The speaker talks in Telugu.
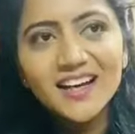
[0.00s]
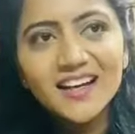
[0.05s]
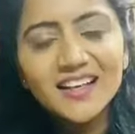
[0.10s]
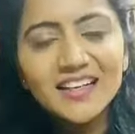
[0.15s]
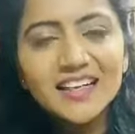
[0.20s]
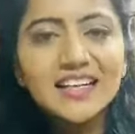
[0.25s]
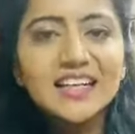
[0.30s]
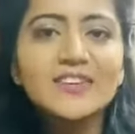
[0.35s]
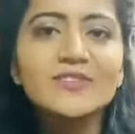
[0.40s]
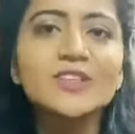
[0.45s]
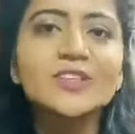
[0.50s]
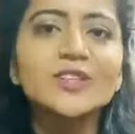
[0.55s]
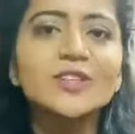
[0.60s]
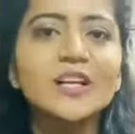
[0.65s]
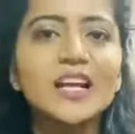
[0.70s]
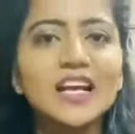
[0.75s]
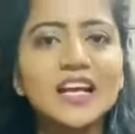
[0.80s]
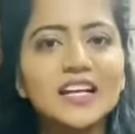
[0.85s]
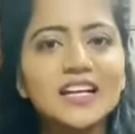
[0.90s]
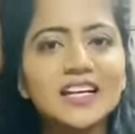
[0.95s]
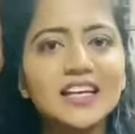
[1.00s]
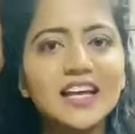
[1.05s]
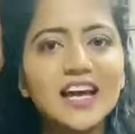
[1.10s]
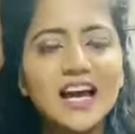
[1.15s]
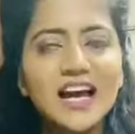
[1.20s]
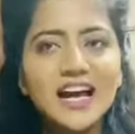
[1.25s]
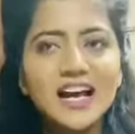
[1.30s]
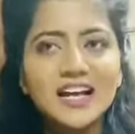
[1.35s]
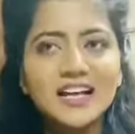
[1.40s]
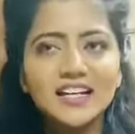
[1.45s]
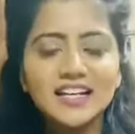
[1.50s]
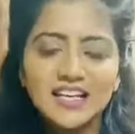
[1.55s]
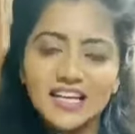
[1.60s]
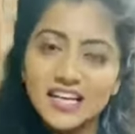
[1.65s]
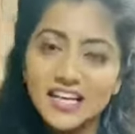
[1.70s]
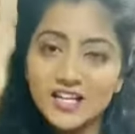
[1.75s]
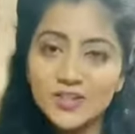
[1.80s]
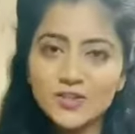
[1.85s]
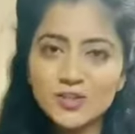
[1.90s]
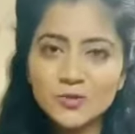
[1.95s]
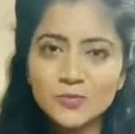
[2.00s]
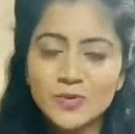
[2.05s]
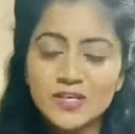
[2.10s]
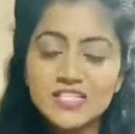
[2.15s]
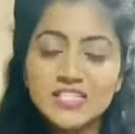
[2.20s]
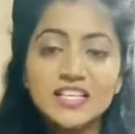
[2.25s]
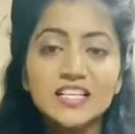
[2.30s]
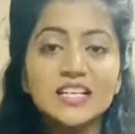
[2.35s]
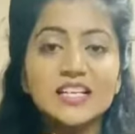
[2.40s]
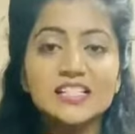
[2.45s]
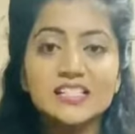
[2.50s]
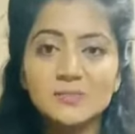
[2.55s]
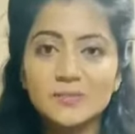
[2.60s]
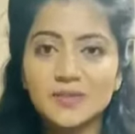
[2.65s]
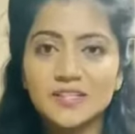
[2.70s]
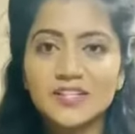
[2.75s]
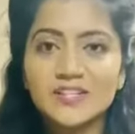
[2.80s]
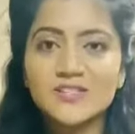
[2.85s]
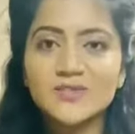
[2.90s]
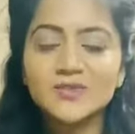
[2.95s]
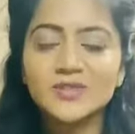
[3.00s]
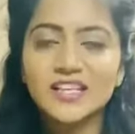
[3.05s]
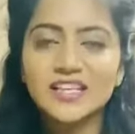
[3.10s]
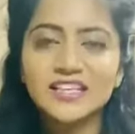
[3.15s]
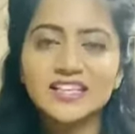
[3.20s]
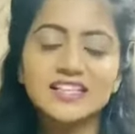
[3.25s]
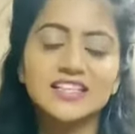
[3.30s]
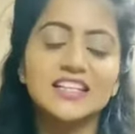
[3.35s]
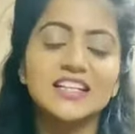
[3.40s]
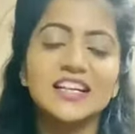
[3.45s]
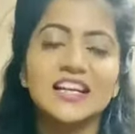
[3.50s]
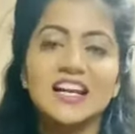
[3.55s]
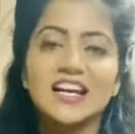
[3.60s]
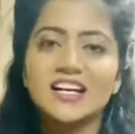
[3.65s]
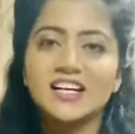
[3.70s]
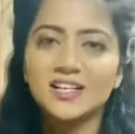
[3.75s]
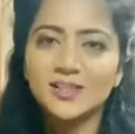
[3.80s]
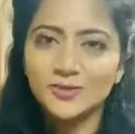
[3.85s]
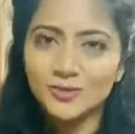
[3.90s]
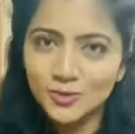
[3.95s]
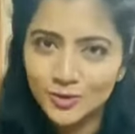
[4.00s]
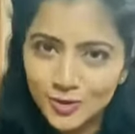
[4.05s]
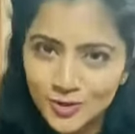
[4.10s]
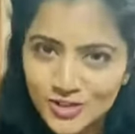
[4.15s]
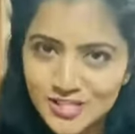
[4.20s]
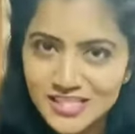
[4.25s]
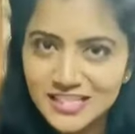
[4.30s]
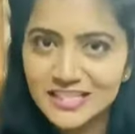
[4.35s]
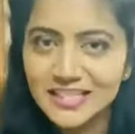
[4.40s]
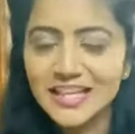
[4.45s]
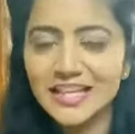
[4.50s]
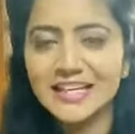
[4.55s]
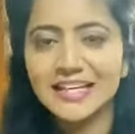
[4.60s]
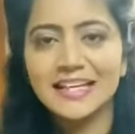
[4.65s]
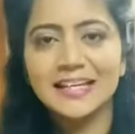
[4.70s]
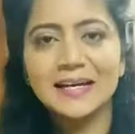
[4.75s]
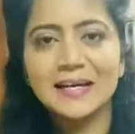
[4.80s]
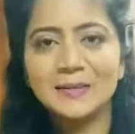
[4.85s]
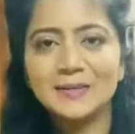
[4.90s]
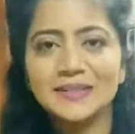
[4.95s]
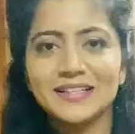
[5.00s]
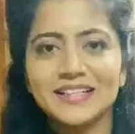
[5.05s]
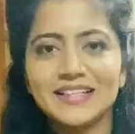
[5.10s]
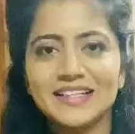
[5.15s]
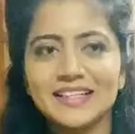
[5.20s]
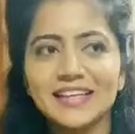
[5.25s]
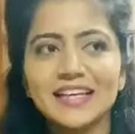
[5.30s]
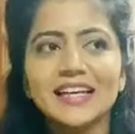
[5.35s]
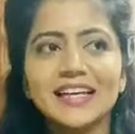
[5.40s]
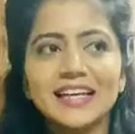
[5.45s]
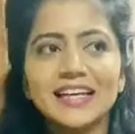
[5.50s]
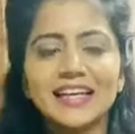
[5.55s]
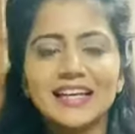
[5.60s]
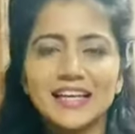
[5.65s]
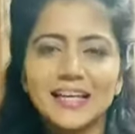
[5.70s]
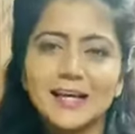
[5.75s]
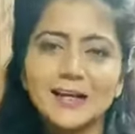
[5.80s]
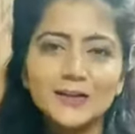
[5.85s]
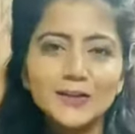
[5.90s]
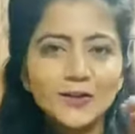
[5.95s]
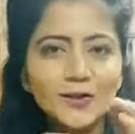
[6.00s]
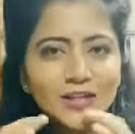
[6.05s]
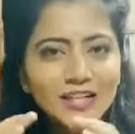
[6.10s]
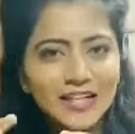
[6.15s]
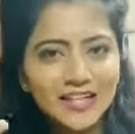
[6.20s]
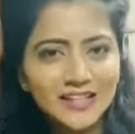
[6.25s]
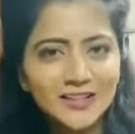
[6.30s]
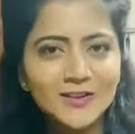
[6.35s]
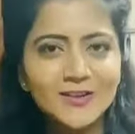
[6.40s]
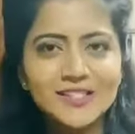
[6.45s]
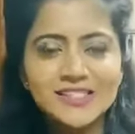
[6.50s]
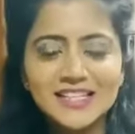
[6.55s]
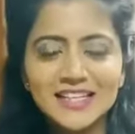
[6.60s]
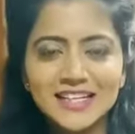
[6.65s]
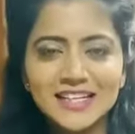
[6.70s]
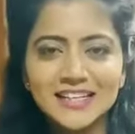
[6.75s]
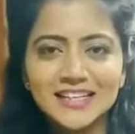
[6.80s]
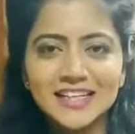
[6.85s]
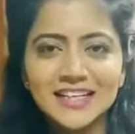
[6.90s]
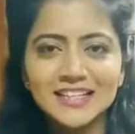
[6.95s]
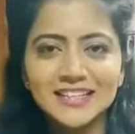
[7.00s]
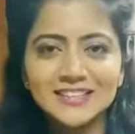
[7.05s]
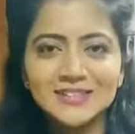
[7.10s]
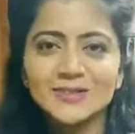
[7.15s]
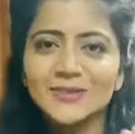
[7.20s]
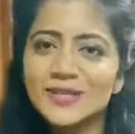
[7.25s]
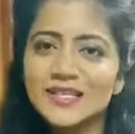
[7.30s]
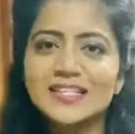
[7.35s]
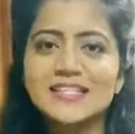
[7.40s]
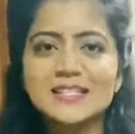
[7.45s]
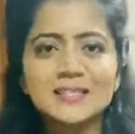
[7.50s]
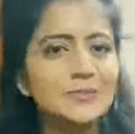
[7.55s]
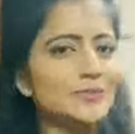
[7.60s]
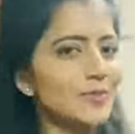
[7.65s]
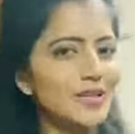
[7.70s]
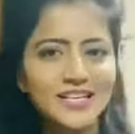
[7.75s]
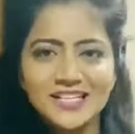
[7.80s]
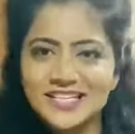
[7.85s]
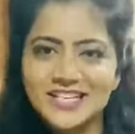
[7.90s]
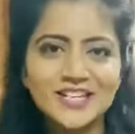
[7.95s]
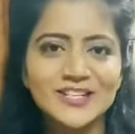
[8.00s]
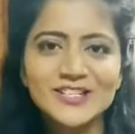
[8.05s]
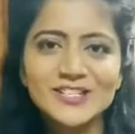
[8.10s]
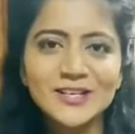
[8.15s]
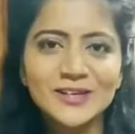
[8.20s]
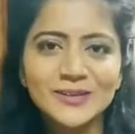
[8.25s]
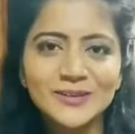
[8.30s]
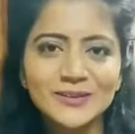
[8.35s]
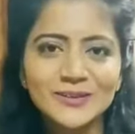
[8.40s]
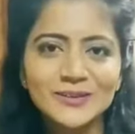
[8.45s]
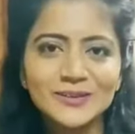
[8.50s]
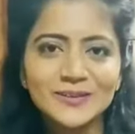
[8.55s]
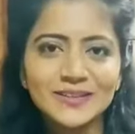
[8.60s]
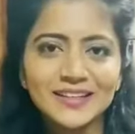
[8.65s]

నేనేమో ఏమంటున్నానంటే నేను స్పెషల్గా చెప్పదలుచుకుంది ఏంటంటే నేను అక్కడ ఉండొచ్చిందాన్నే కాబట్టి ఏదో గంటలో జరిగేదాని గురించి మీరు జడ్జ్ చేయొద్దు